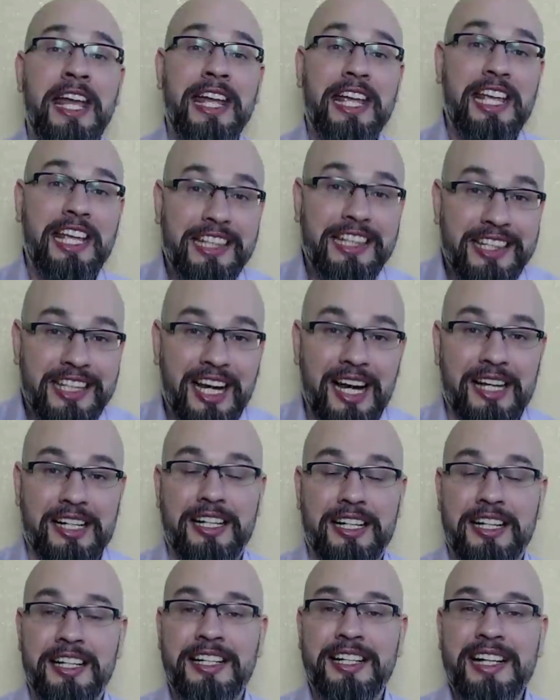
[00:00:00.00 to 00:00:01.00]

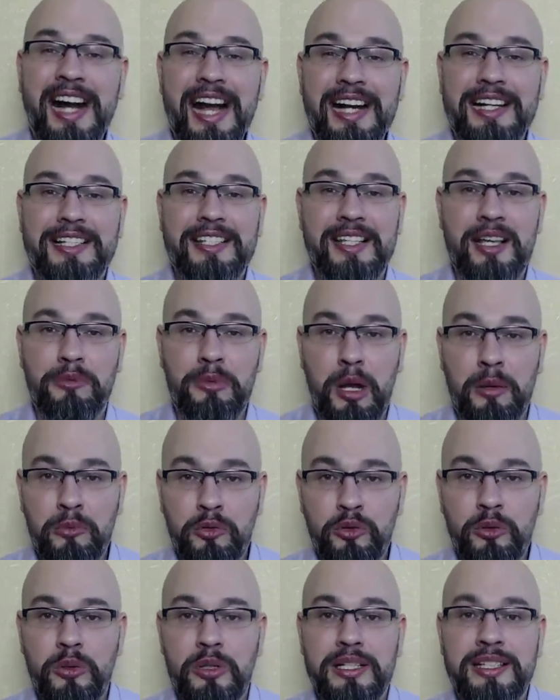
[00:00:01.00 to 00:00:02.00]
Итак, как
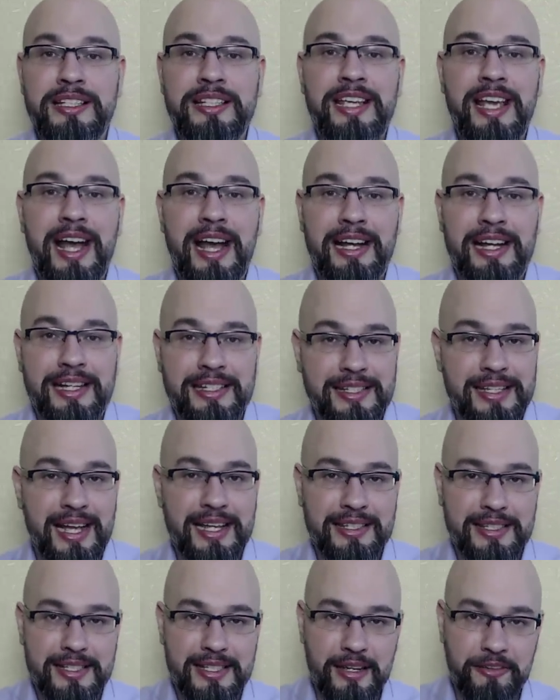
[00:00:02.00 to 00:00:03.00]
самому не
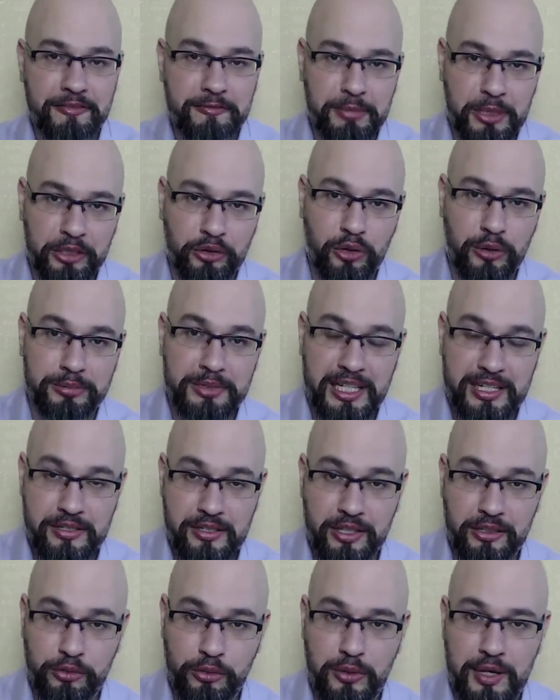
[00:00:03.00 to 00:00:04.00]
оказаться в подобной
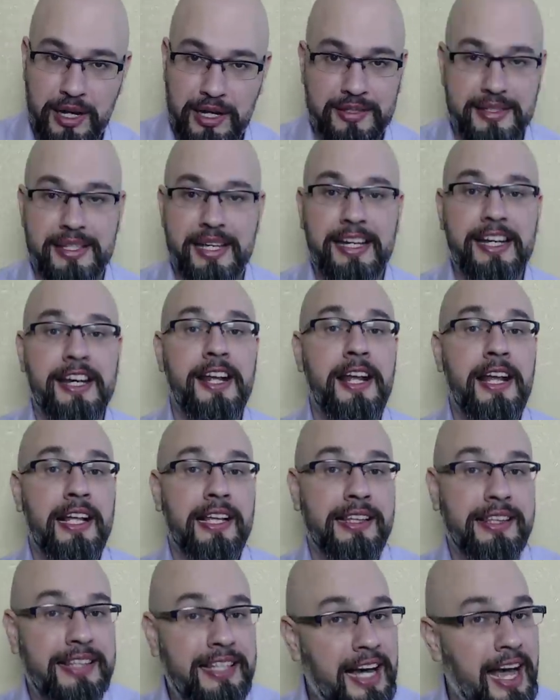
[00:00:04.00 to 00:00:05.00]
ситуации?
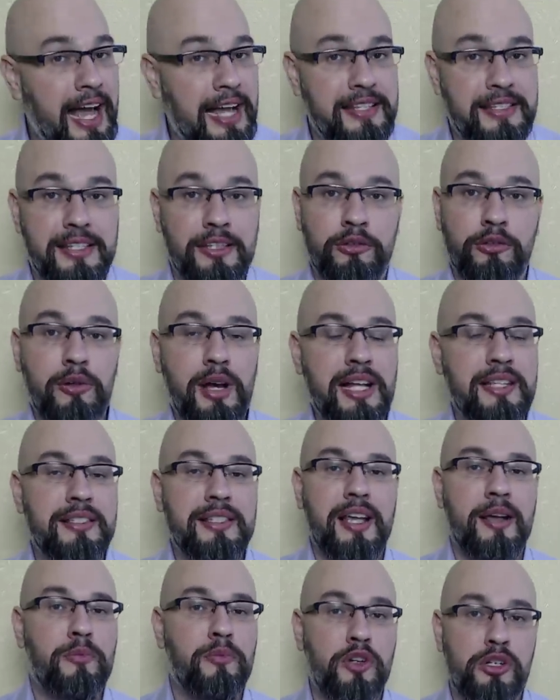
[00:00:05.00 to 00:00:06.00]
Да,
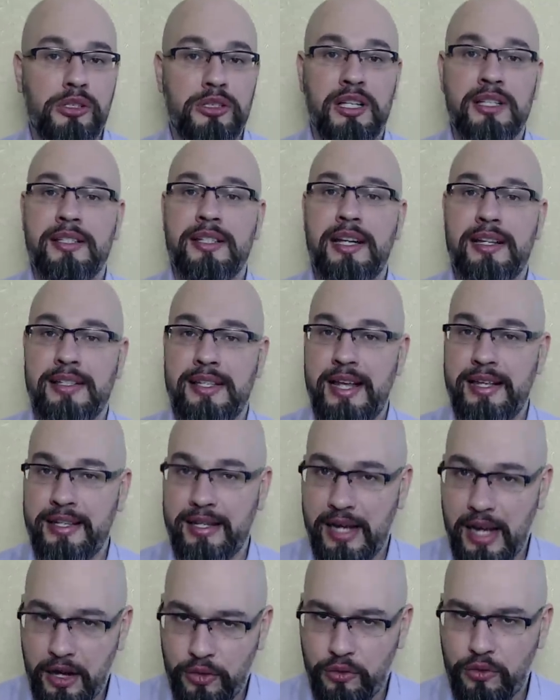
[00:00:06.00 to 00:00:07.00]
ситуация, можно сказать,
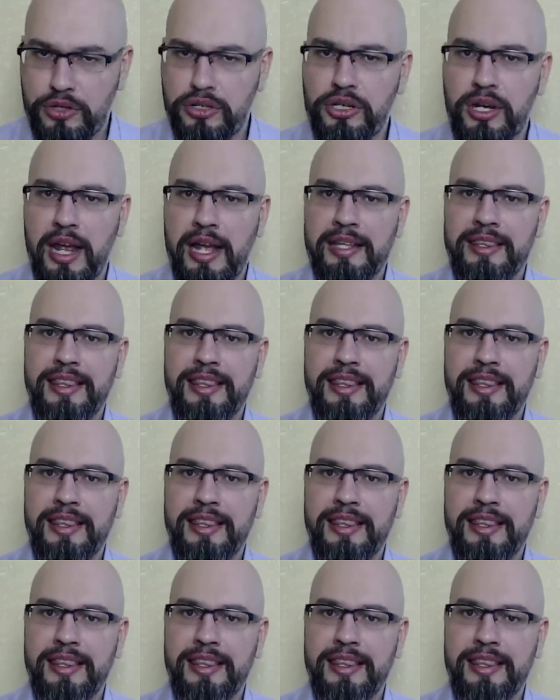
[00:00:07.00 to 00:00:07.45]
хорошая.